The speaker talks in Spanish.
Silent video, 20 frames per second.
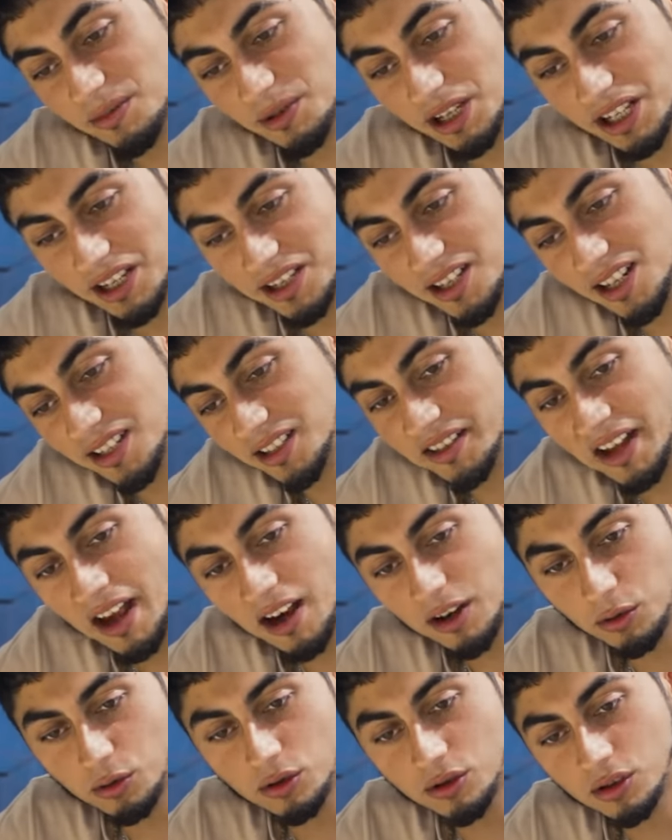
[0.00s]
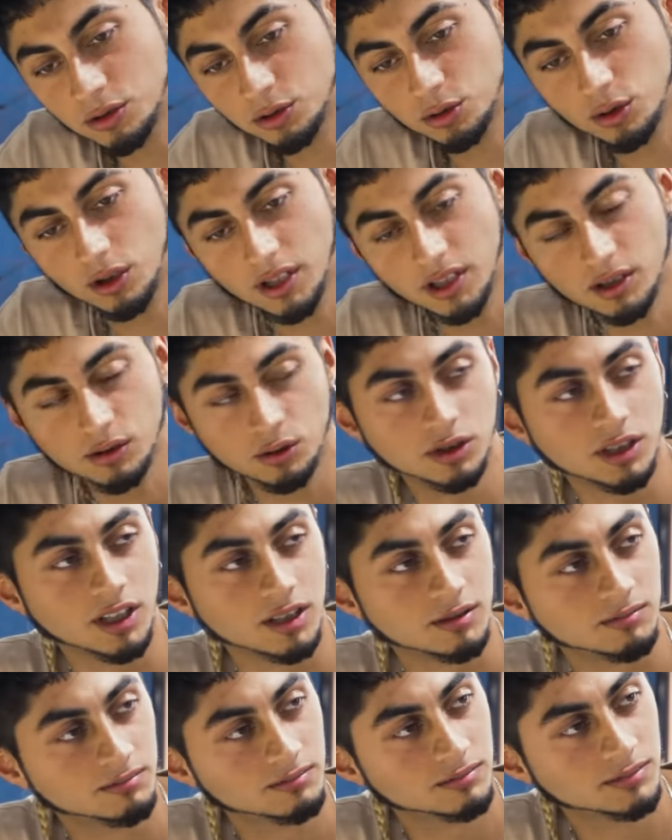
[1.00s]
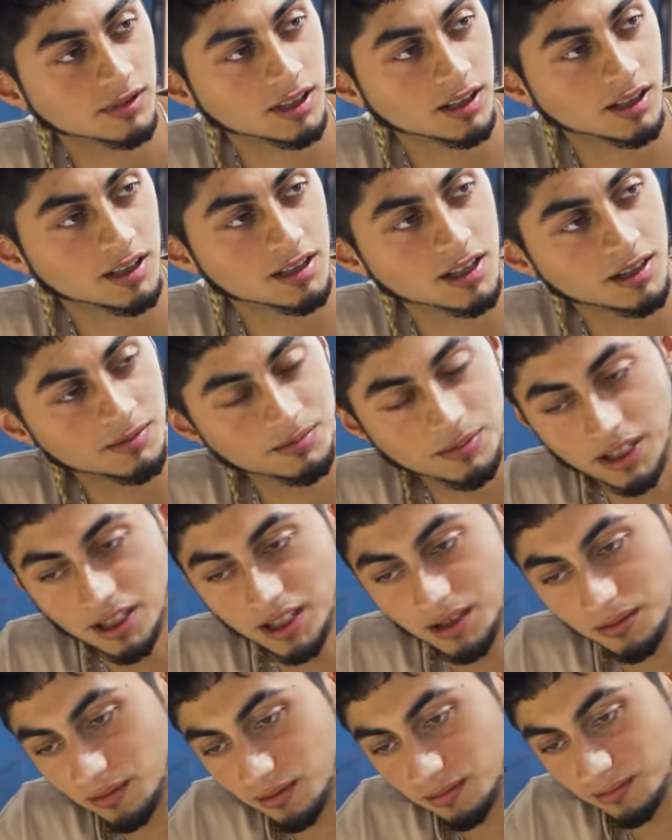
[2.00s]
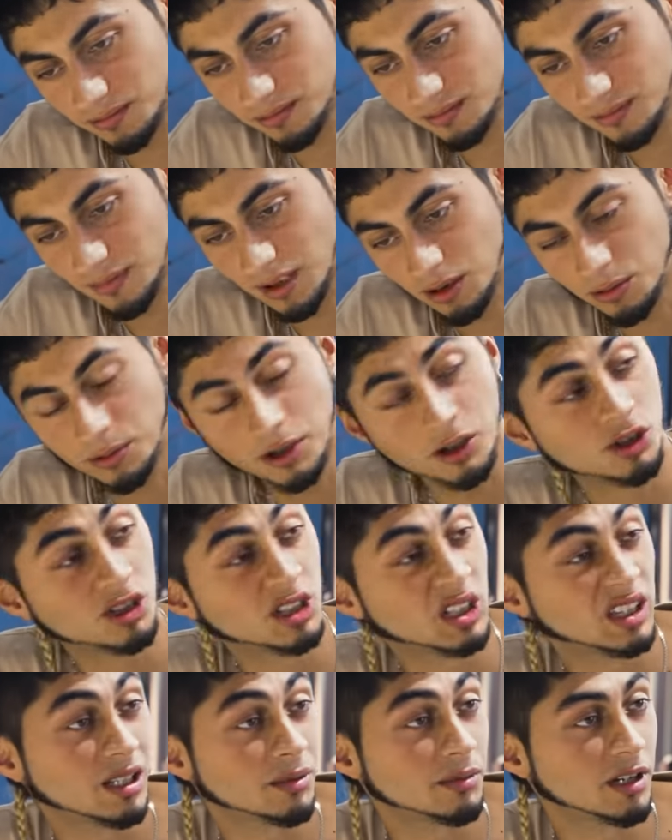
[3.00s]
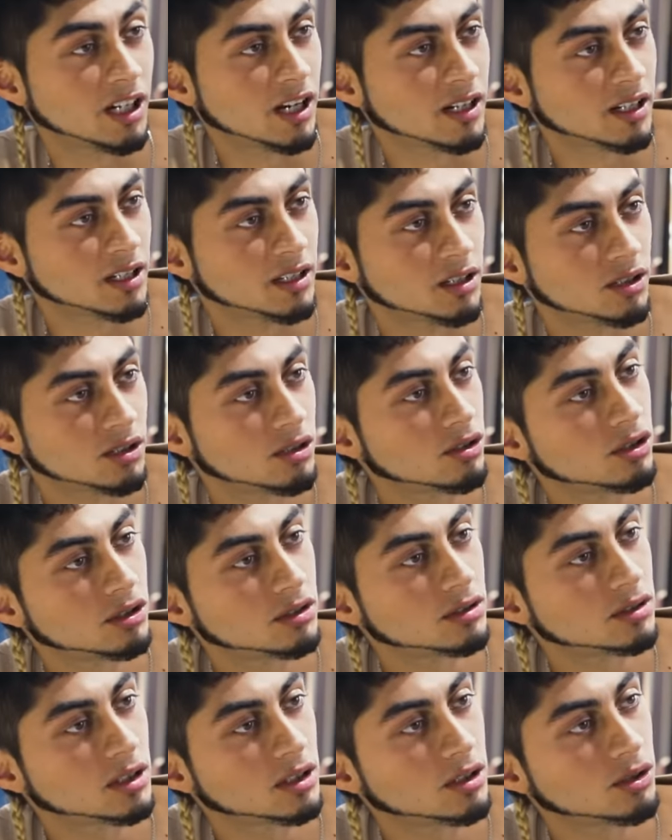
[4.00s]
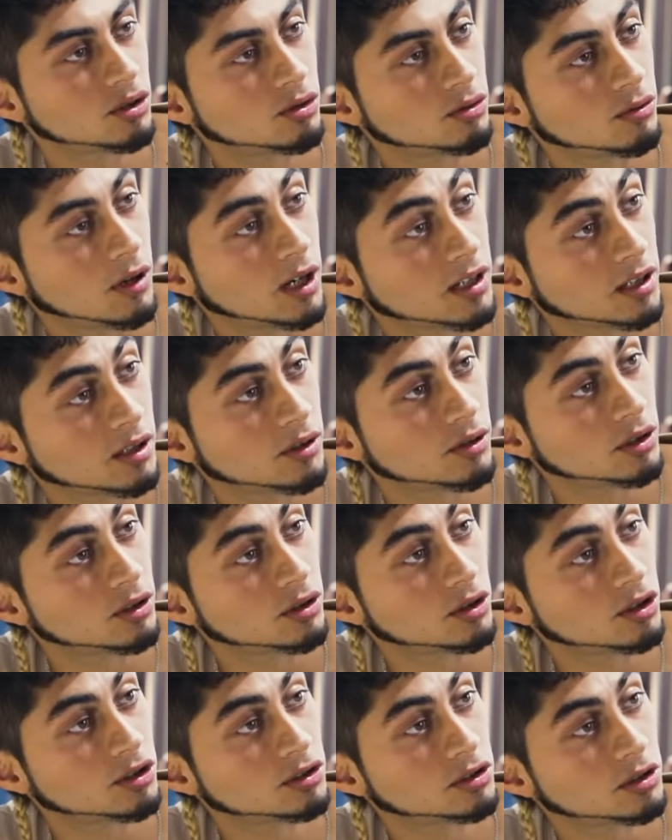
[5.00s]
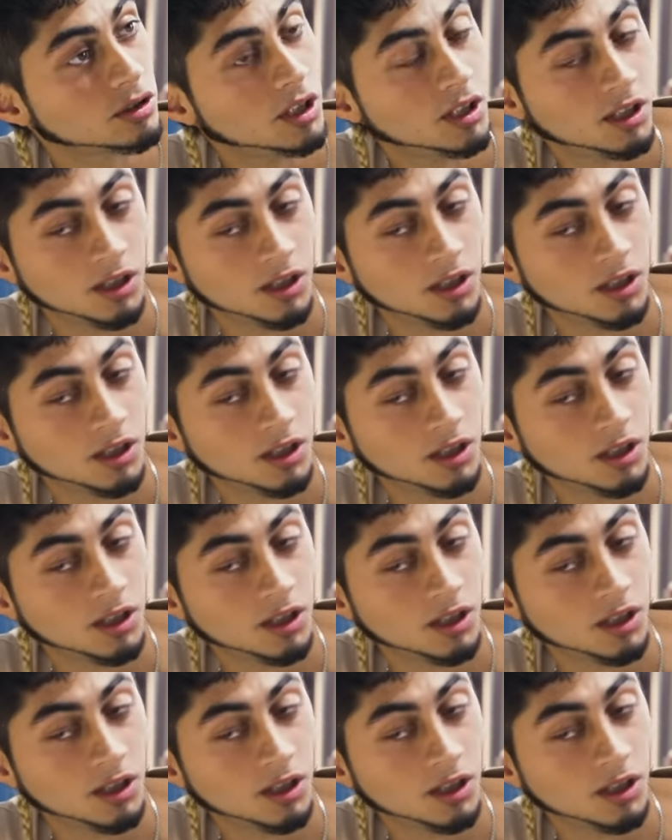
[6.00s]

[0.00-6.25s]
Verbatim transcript: una pequeña línea que uno suele cruzar, ¿cachai? ¿Para qué? A lo mejor el tema de la religión, que yo igual creo en Dios,